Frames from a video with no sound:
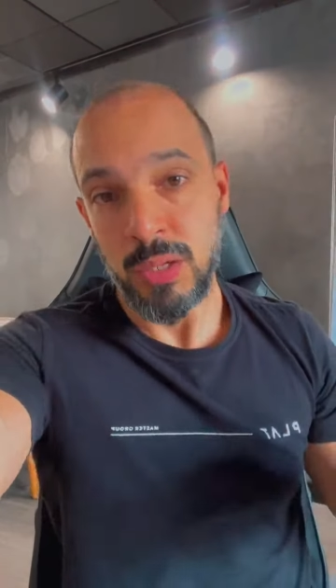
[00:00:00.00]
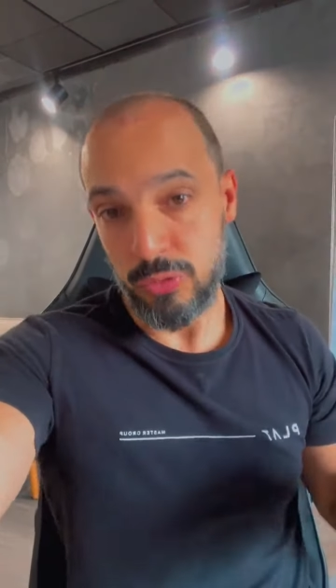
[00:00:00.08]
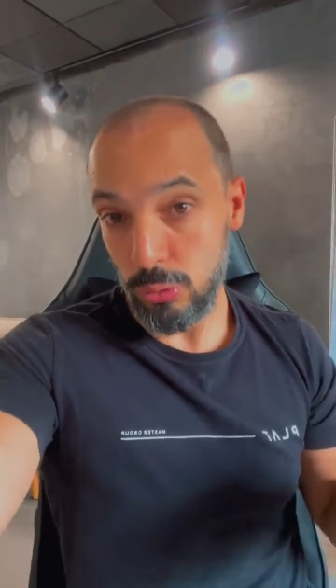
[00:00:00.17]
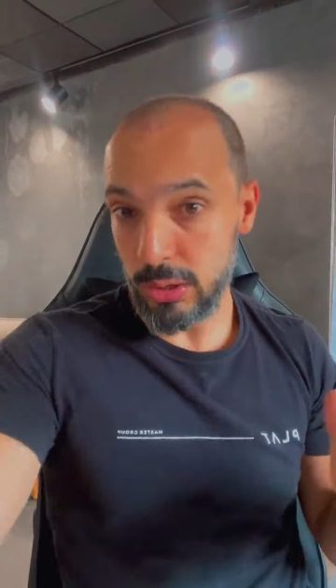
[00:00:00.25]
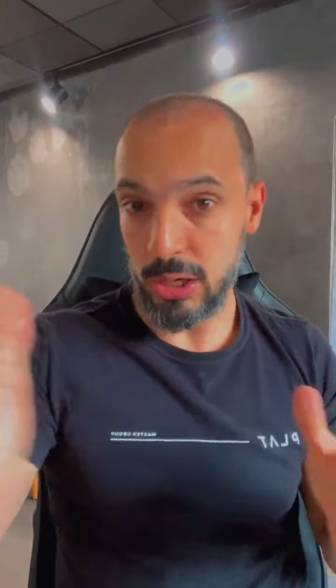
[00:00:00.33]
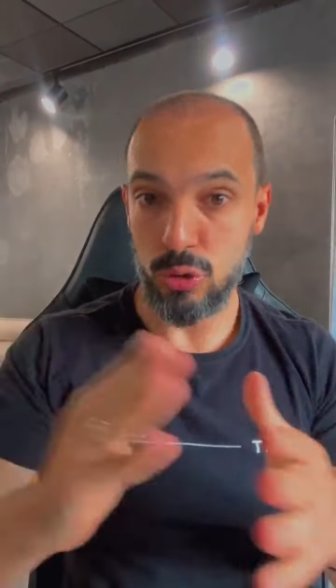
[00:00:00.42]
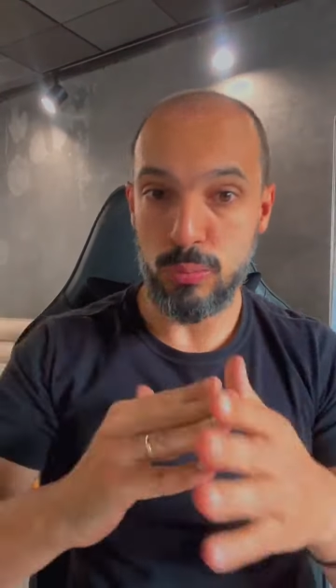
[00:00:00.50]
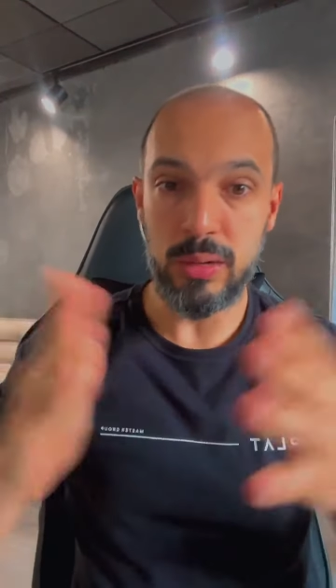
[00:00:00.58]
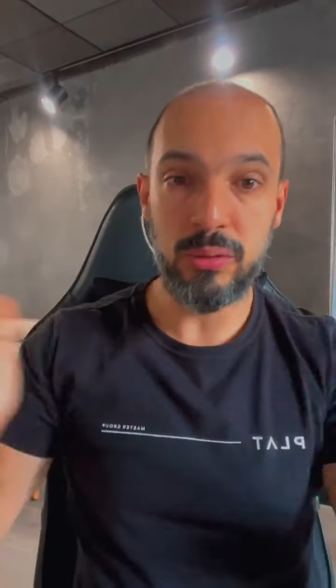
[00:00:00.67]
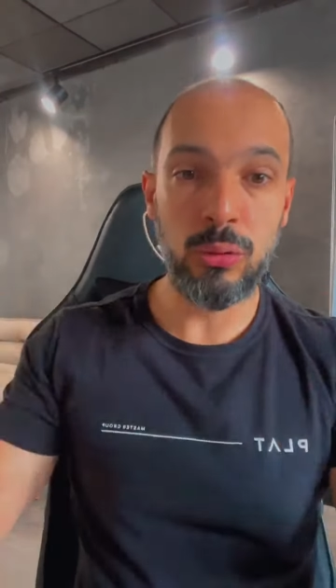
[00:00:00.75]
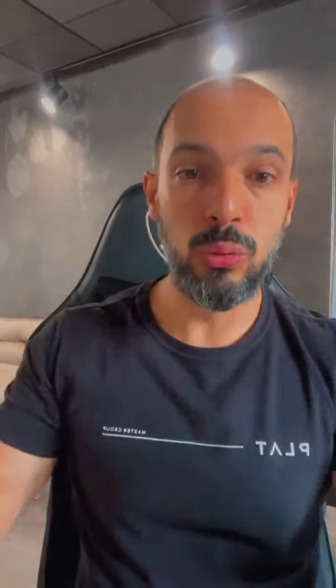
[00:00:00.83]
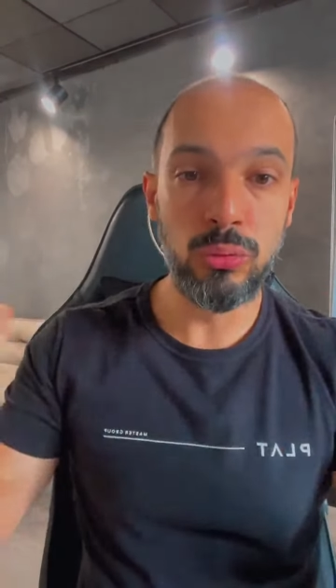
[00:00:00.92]
se eu quero
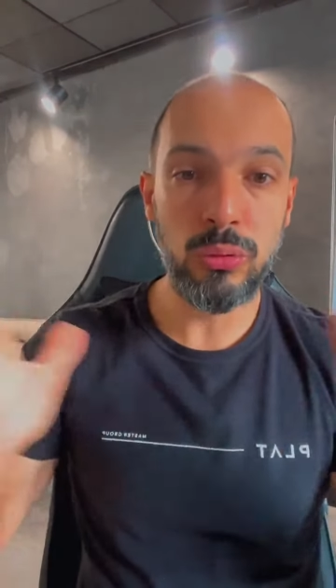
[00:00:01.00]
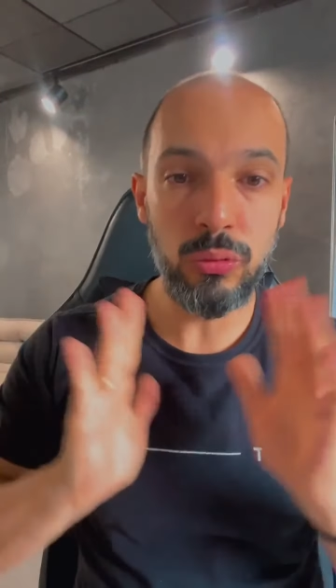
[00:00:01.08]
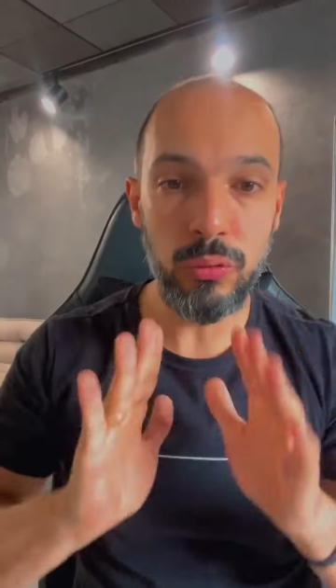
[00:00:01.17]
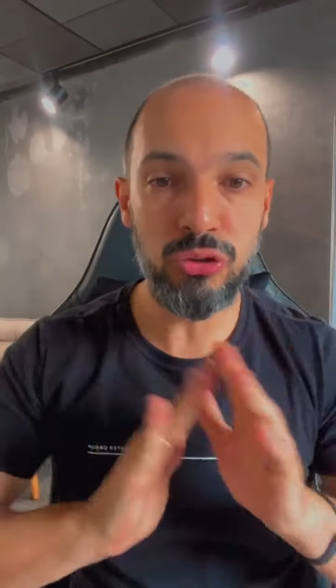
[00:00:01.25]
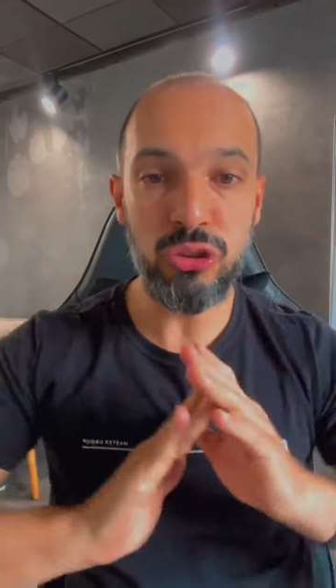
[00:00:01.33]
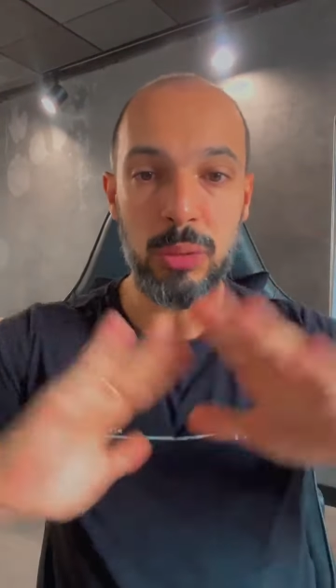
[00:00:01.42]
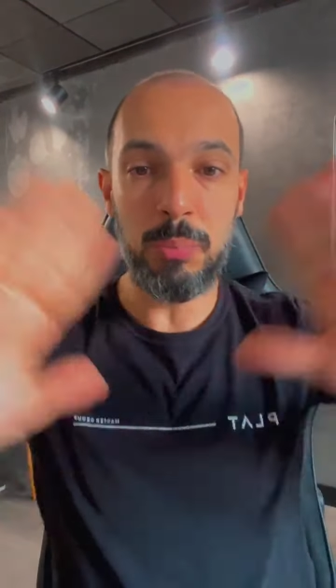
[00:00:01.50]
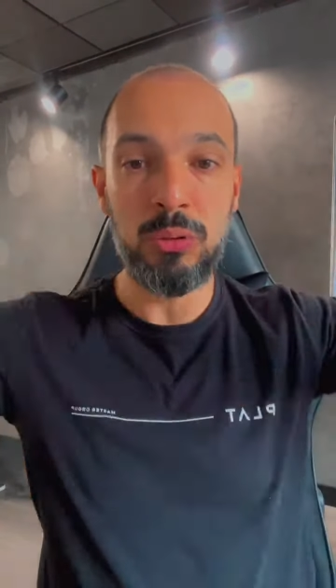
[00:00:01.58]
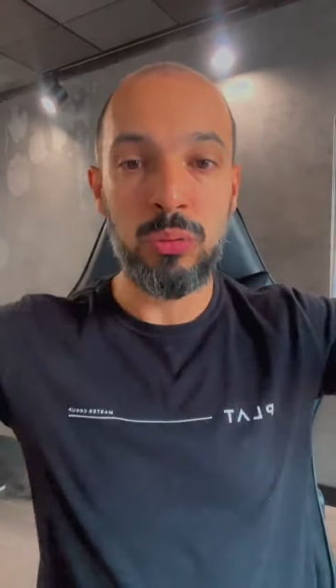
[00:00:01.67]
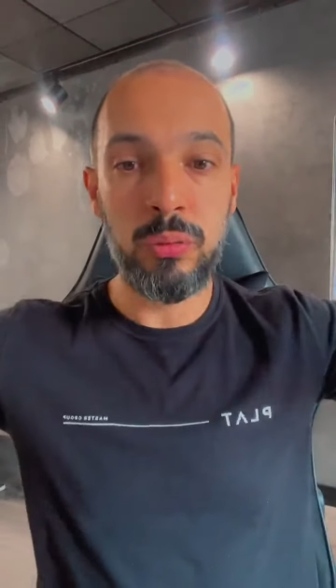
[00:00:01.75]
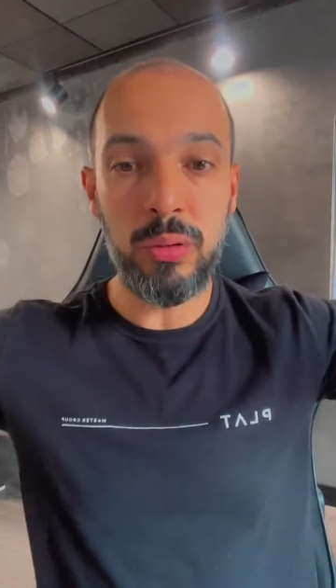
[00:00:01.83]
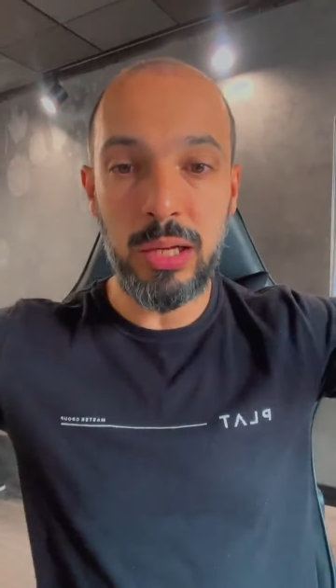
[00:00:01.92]
mais alunos, eu vou atirar para
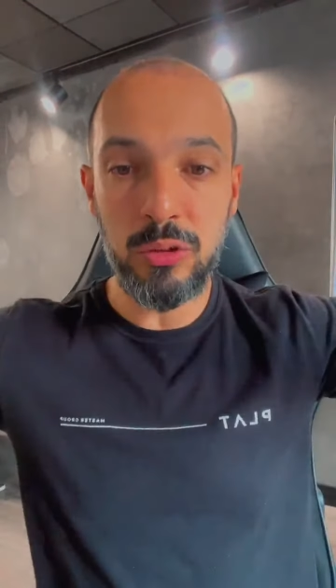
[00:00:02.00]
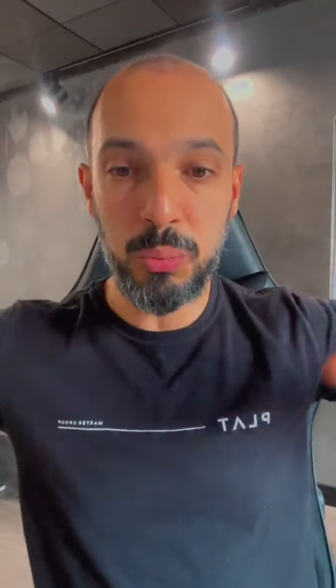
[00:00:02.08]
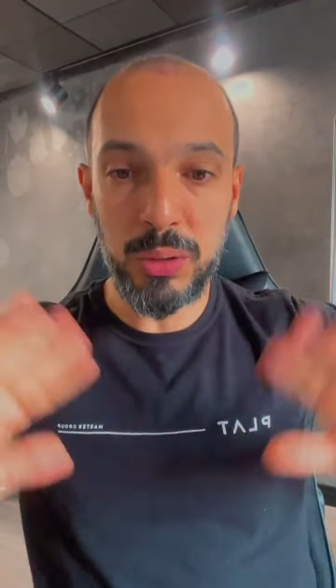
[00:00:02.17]
todos os lados,